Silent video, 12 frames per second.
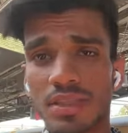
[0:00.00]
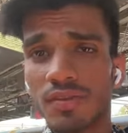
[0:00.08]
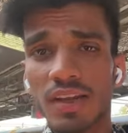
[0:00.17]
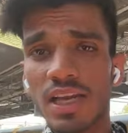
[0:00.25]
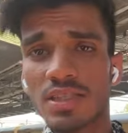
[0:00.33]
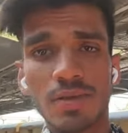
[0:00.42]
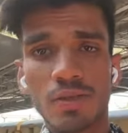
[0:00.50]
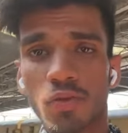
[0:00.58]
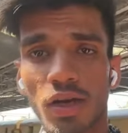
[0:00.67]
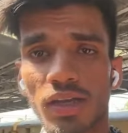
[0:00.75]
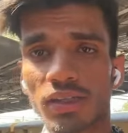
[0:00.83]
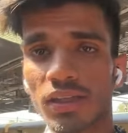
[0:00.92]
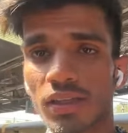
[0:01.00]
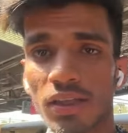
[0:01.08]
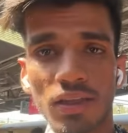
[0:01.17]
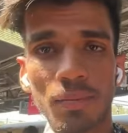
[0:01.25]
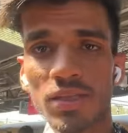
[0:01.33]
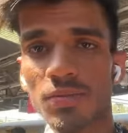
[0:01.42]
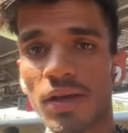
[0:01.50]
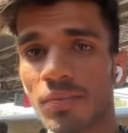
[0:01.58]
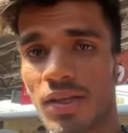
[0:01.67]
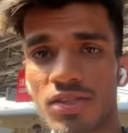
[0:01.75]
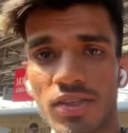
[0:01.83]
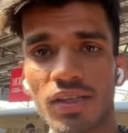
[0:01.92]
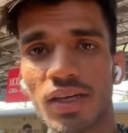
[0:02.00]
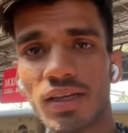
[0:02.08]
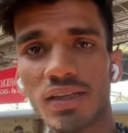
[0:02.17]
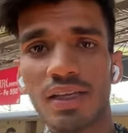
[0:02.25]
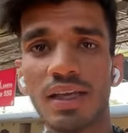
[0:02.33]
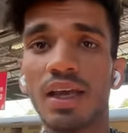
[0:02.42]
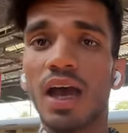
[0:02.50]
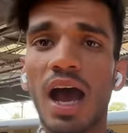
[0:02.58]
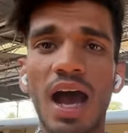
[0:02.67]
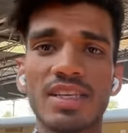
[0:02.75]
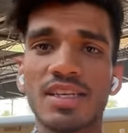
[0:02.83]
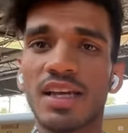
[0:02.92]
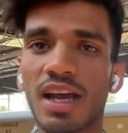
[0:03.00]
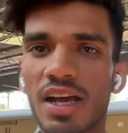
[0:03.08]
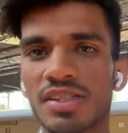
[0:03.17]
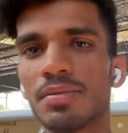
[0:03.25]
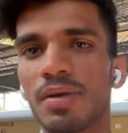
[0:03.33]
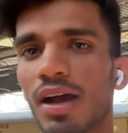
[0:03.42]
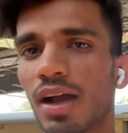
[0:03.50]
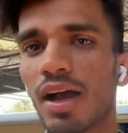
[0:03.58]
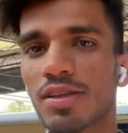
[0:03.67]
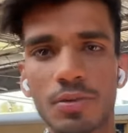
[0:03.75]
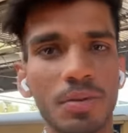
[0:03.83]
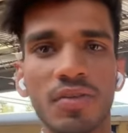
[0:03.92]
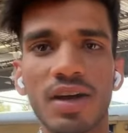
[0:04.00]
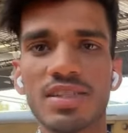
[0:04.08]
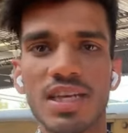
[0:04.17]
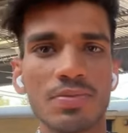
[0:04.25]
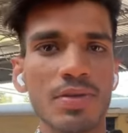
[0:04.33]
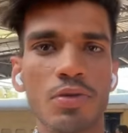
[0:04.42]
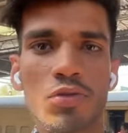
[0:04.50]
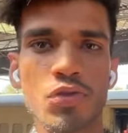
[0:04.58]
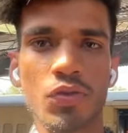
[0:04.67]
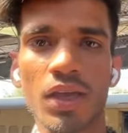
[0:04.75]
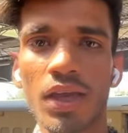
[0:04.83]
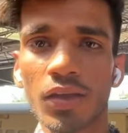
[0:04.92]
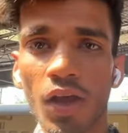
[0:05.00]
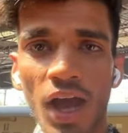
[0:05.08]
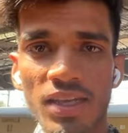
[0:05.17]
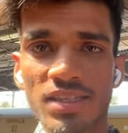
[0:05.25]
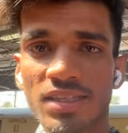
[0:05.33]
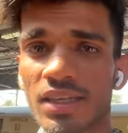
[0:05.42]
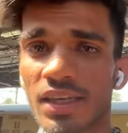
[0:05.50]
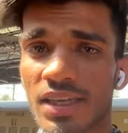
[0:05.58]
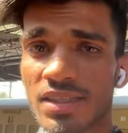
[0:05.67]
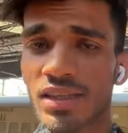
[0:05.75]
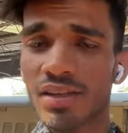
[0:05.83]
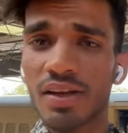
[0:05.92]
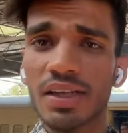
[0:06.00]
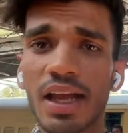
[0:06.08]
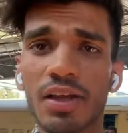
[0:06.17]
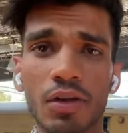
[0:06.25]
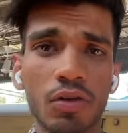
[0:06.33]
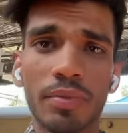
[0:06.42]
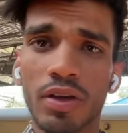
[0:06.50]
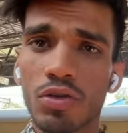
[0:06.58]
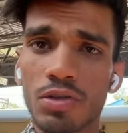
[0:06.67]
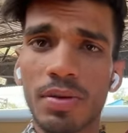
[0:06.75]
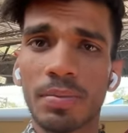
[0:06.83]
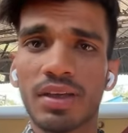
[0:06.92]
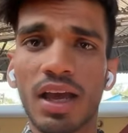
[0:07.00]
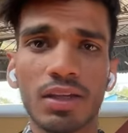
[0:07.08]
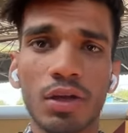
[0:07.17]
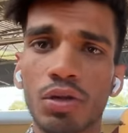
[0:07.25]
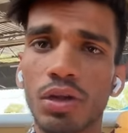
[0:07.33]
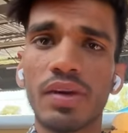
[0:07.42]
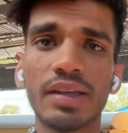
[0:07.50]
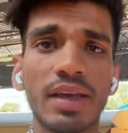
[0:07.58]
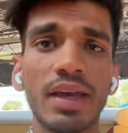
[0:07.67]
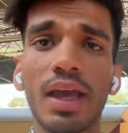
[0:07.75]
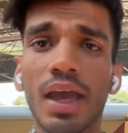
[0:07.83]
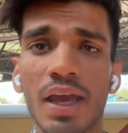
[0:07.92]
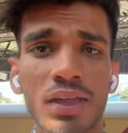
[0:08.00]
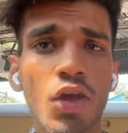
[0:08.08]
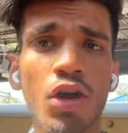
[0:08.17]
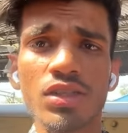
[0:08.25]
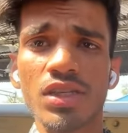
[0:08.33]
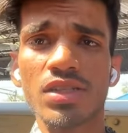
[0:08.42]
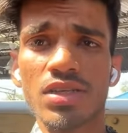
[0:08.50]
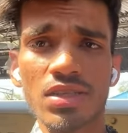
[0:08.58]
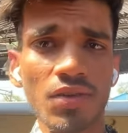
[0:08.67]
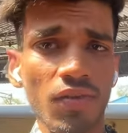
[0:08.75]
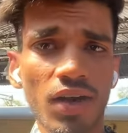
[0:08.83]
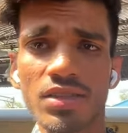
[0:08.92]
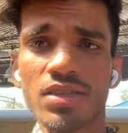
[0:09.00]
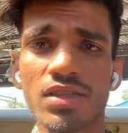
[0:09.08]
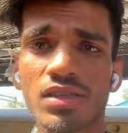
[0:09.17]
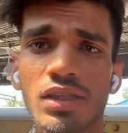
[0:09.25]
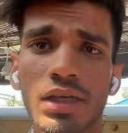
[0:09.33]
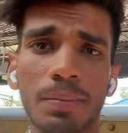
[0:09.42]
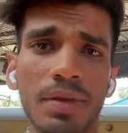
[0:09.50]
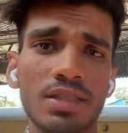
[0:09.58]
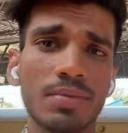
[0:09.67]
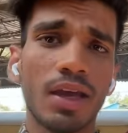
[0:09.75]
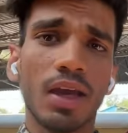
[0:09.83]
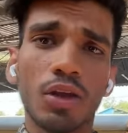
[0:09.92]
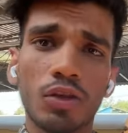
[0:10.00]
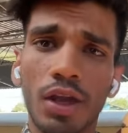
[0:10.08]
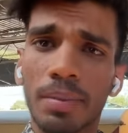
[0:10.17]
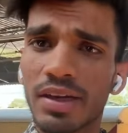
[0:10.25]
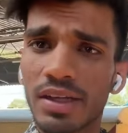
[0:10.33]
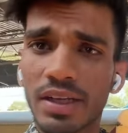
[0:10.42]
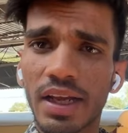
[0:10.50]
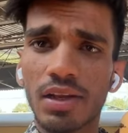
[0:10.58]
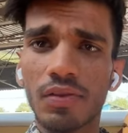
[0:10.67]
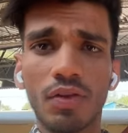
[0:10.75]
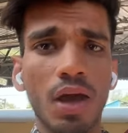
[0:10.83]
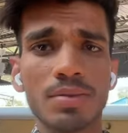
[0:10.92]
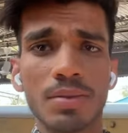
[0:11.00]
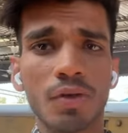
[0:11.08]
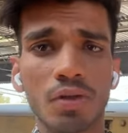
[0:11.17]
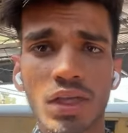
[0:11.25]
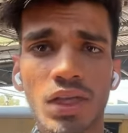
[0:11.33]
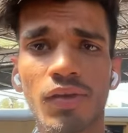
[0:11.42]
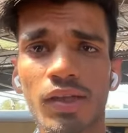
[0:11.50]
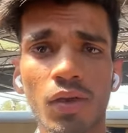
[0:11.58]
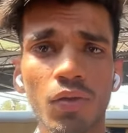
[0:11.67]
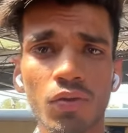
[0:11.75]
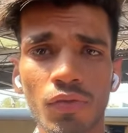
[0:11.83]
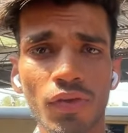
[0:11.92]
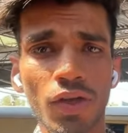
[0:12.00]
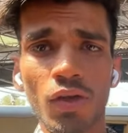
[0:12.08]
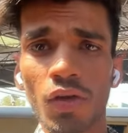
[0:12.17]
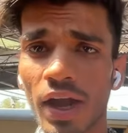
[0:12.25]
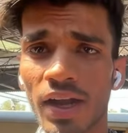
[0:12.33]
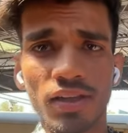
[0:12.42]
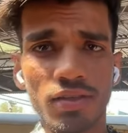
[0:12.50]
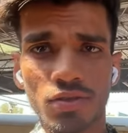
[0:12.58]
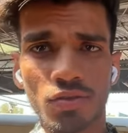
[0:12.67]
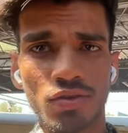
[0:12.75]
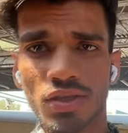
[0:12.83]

सफर एक्सप्रेस हुआ करती थी तब इसमें हमने जर्नी करी थी आज एक काशी महाकाल सुपरफास्ट एक्सप्रेस हो चुकी है तो आज इसके ए सी थ्री टायर इकोनॉमी कोच में अपनी यात्रा होने वाली है इंदौर जंक्शन से वाराणसी जंक्शन के बीच में तो एक मैं डिटेल रिव्यू आप सभी को देने वाला हूँ तो वीडियो को एंड तक जरूर से